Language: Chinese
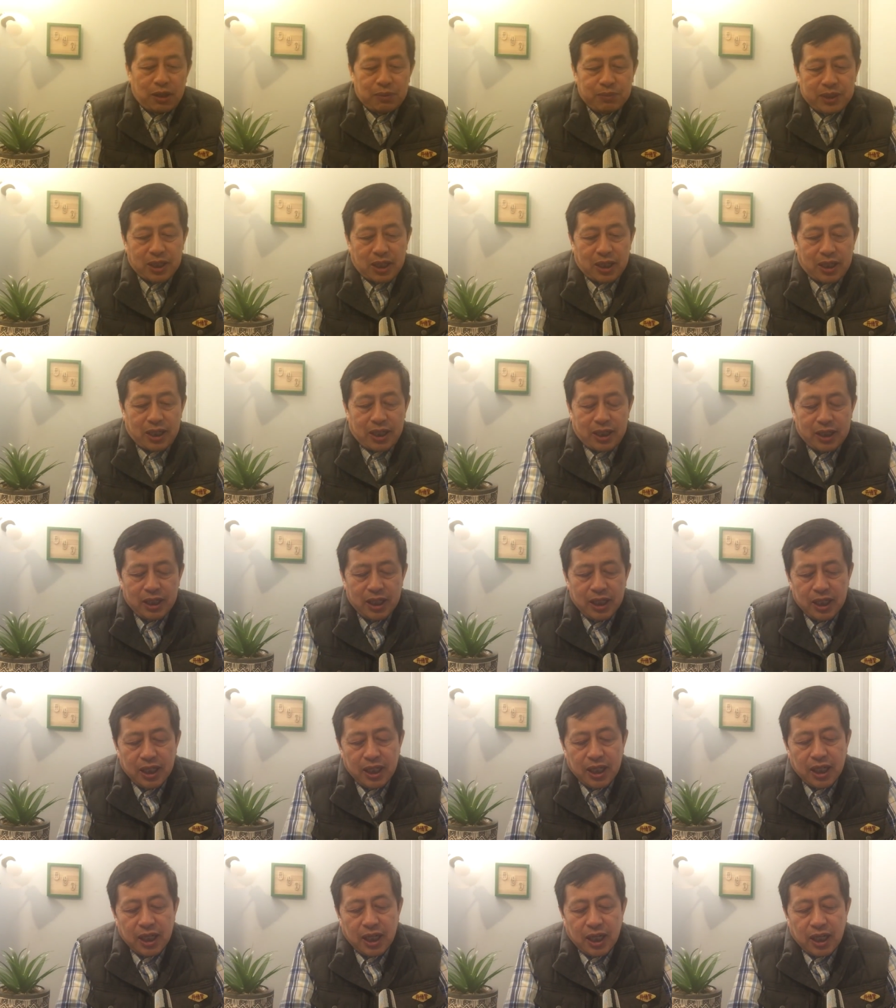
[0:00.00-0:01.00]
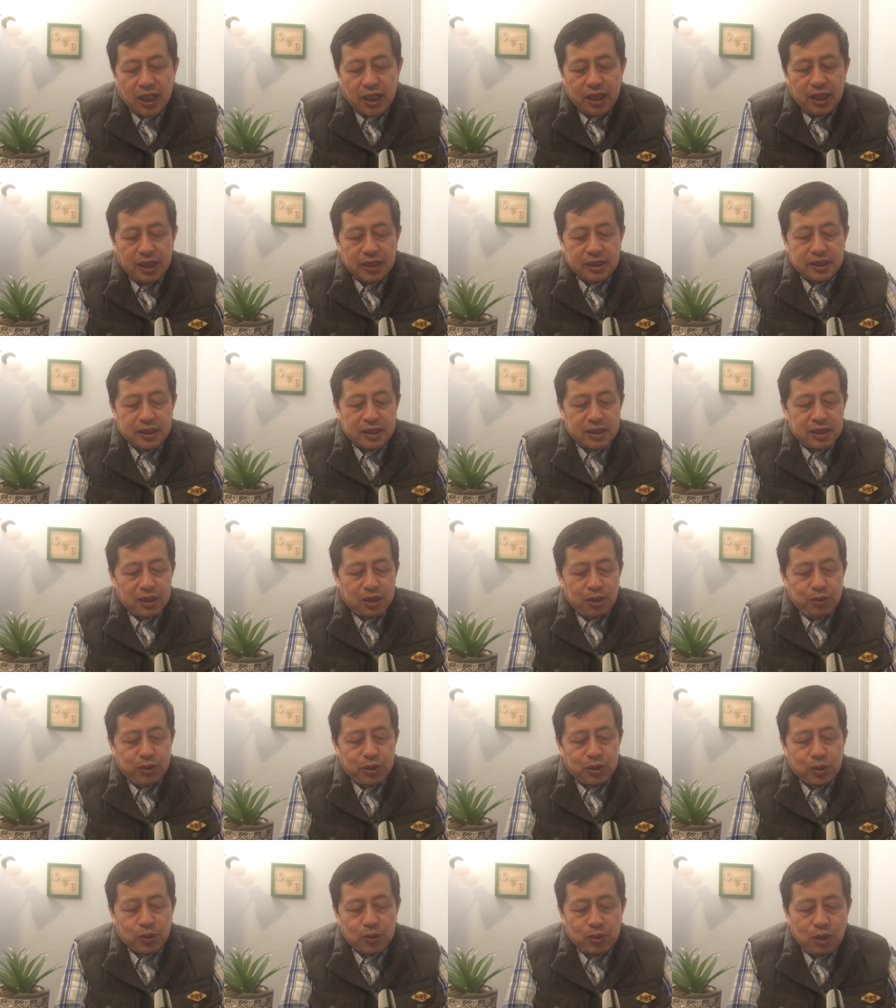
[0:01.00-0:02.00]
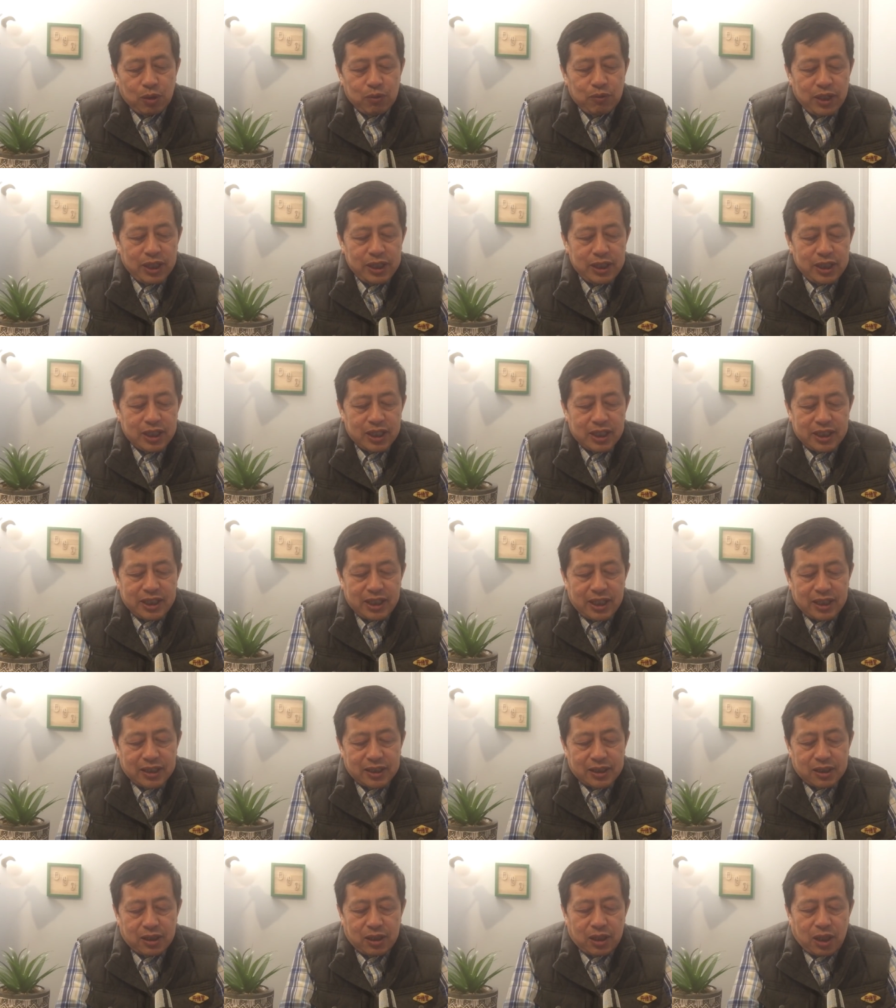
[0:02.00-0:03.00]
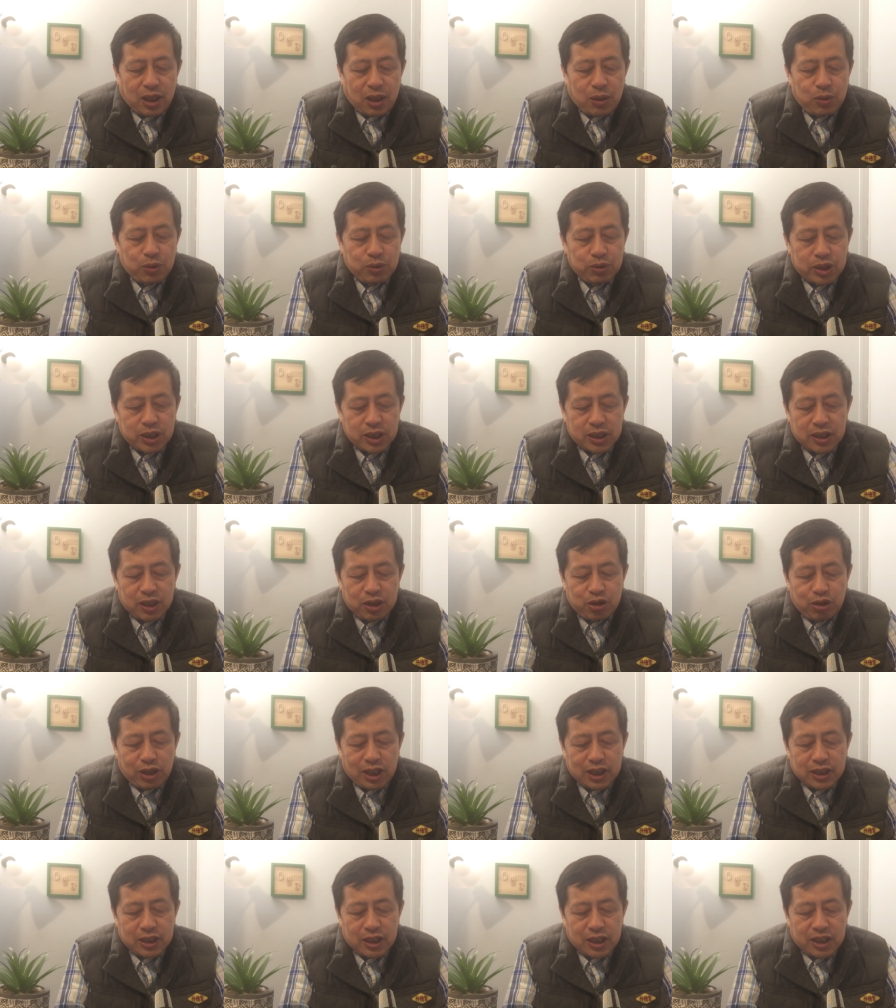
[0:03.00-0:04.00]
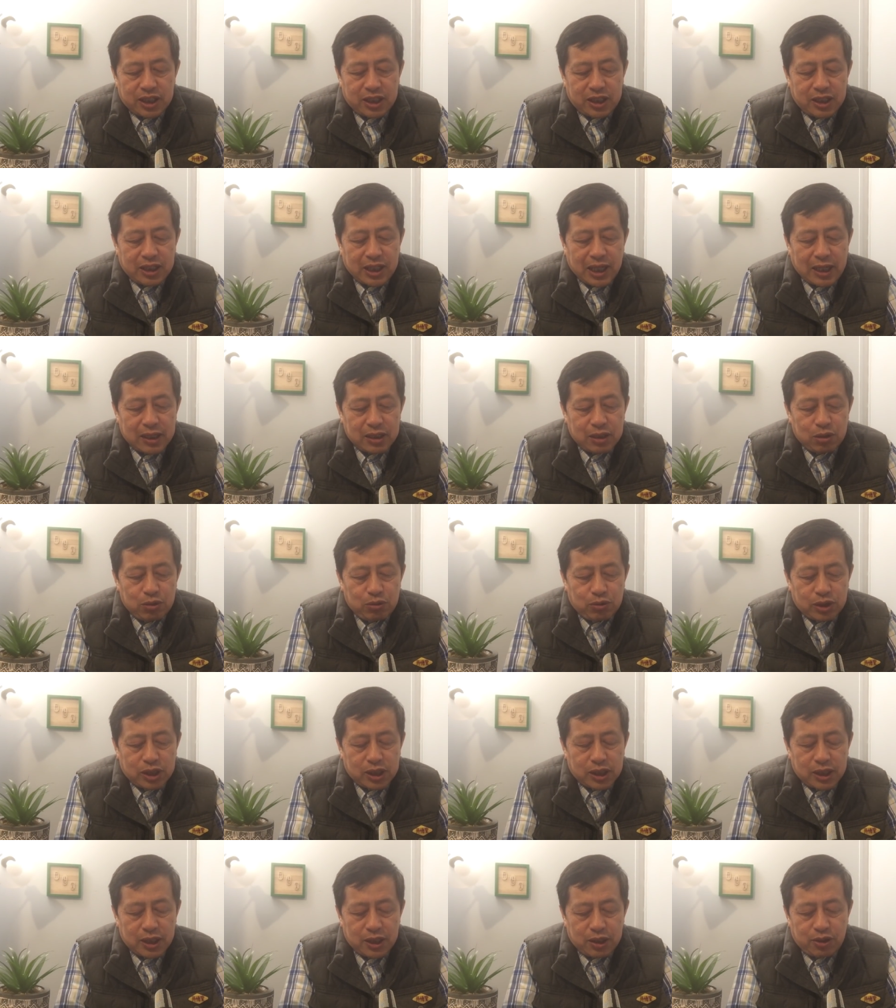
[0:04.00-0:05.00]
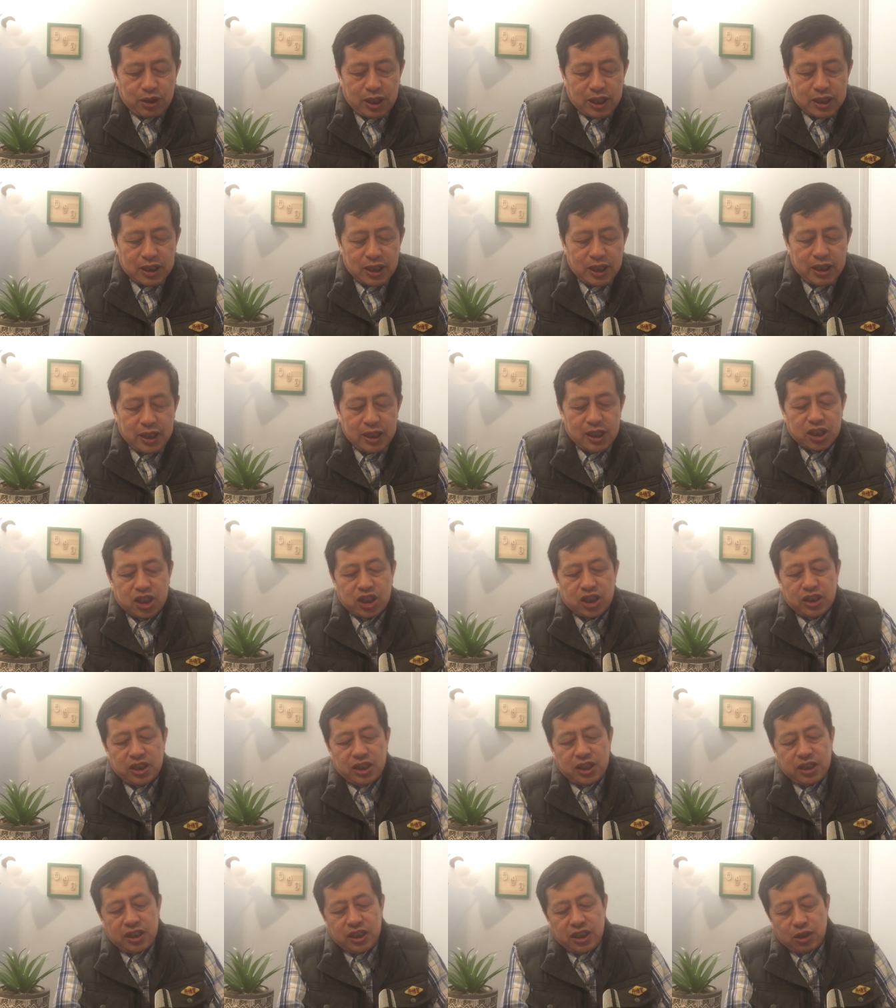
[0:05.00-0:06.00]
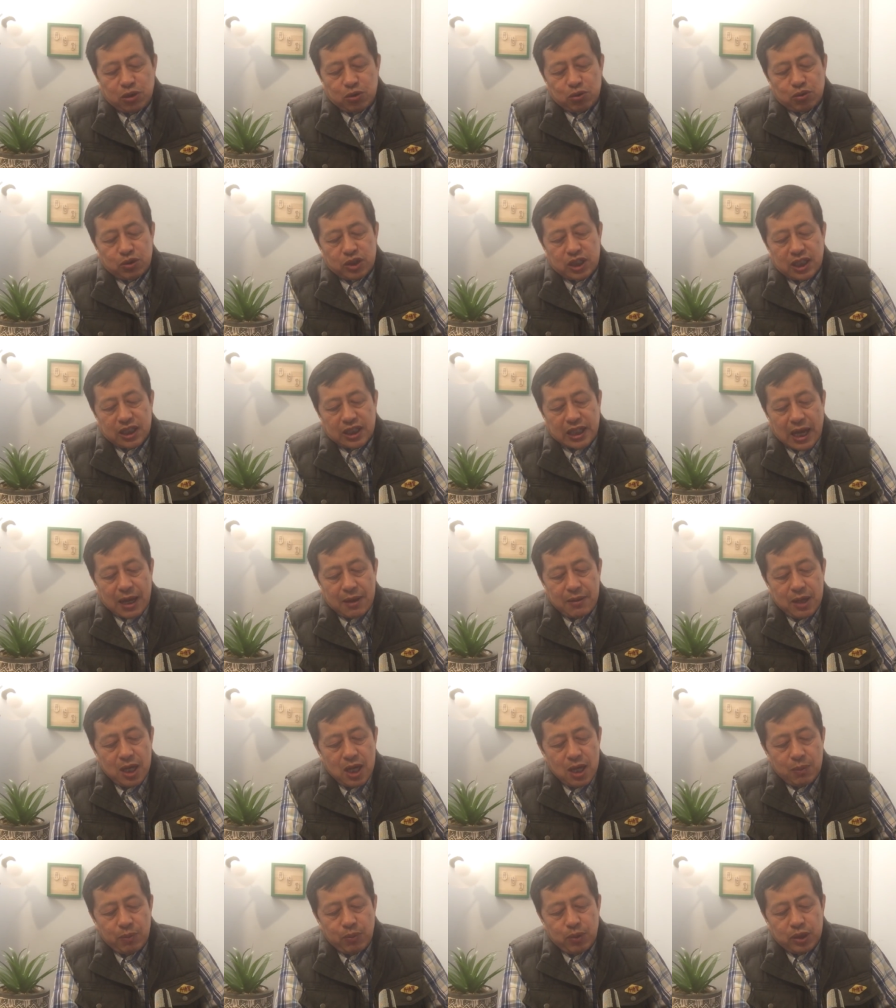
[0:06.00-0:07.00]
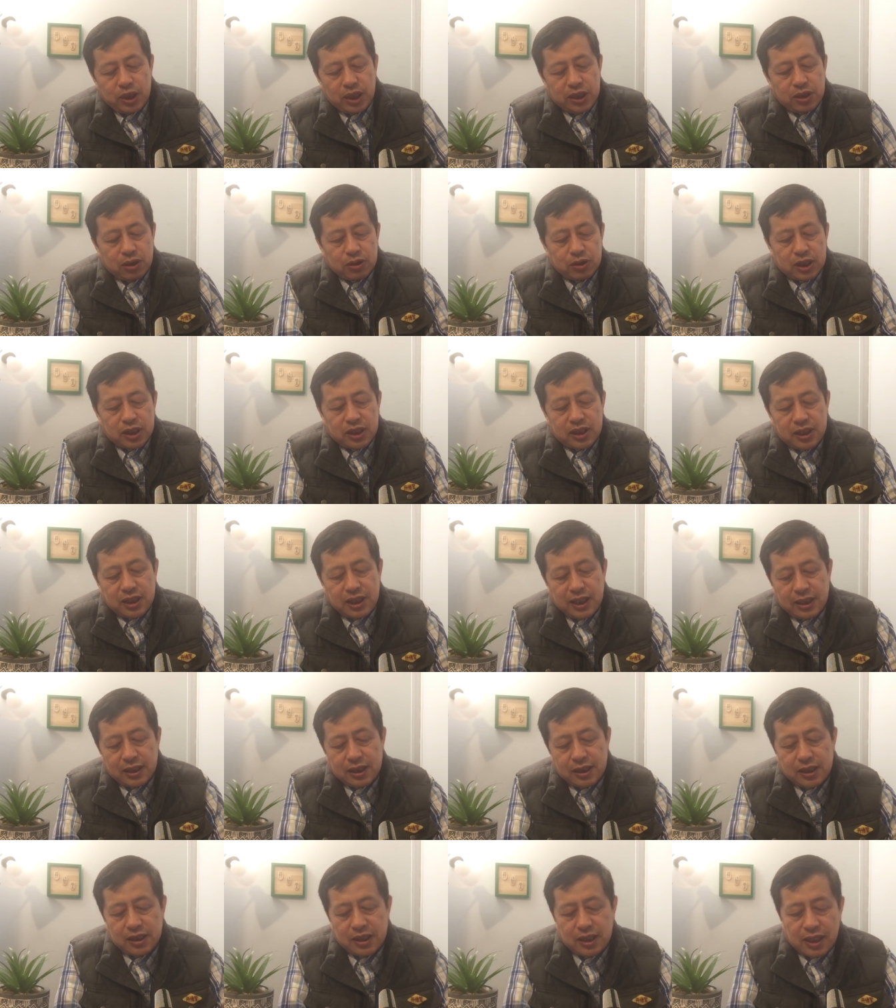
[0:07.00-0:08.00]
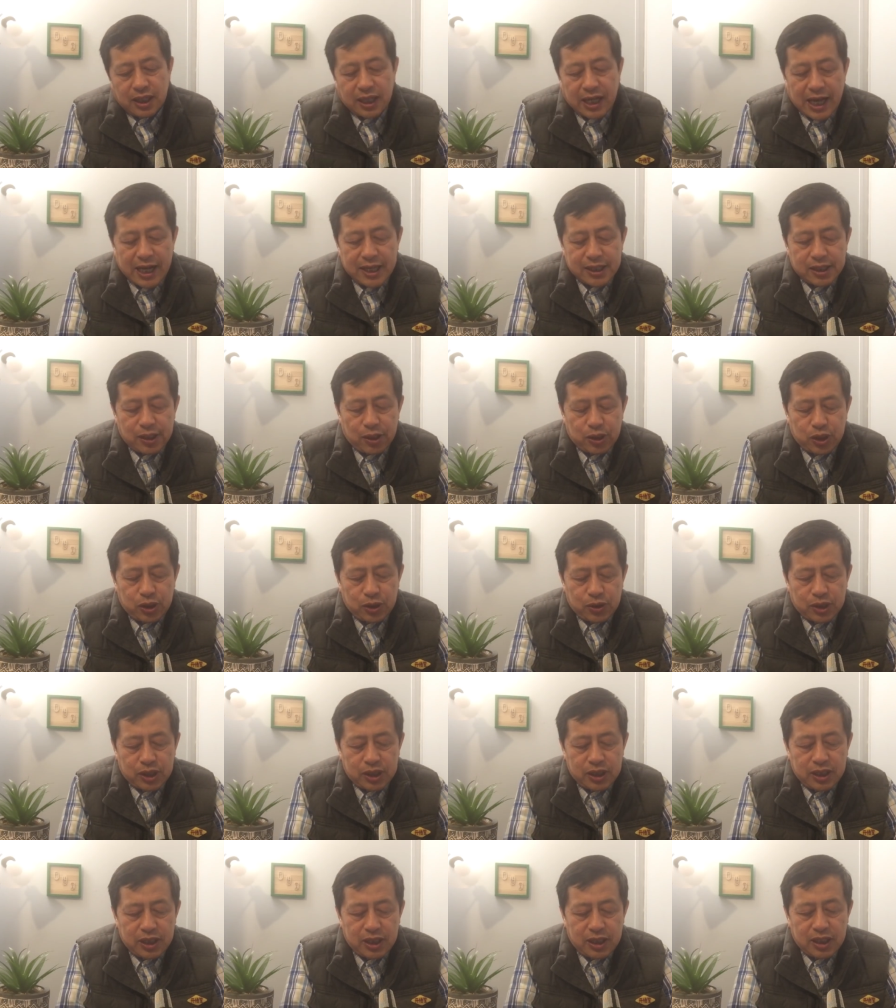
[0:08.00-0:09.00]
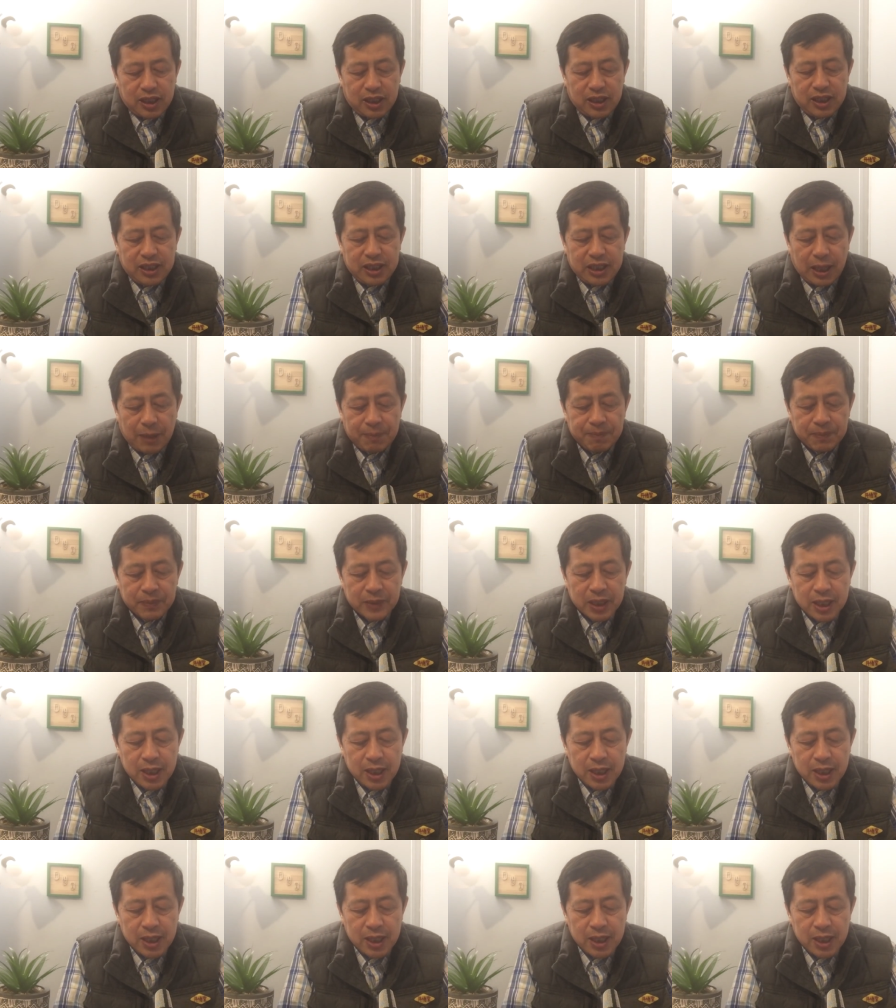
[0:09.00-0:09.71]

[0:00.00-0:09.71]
我们讲啊，一直致力于中国文艺的建设啊。胡适则选择了其他的路子，他选择了一个时机进入政坛，目的就是实现自己的改造旧世界的理想。